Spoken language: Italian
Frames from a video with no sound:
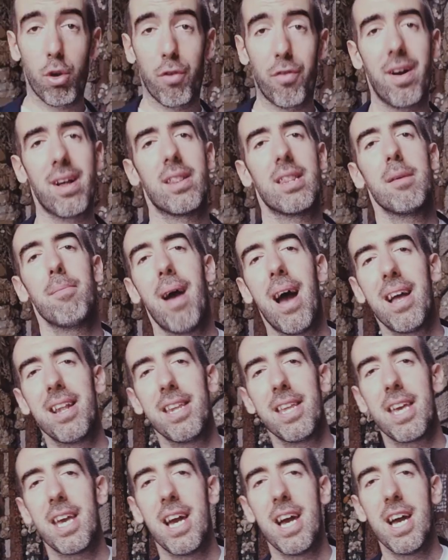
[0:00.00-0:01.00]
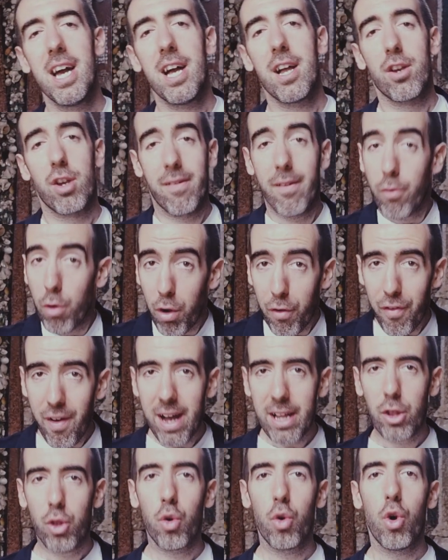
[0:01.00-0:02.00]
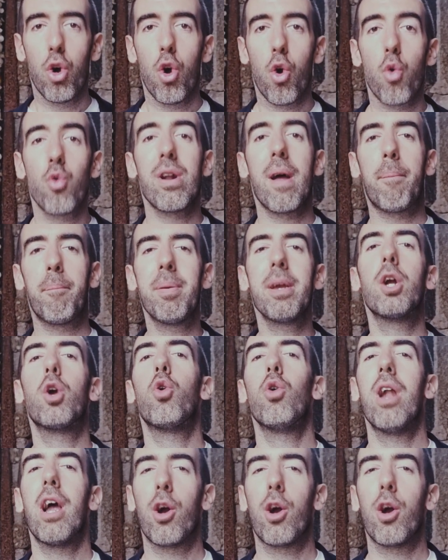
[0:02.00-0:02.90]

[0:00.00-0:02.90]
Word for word: fatti i bagni, ci avevano fatto una piccola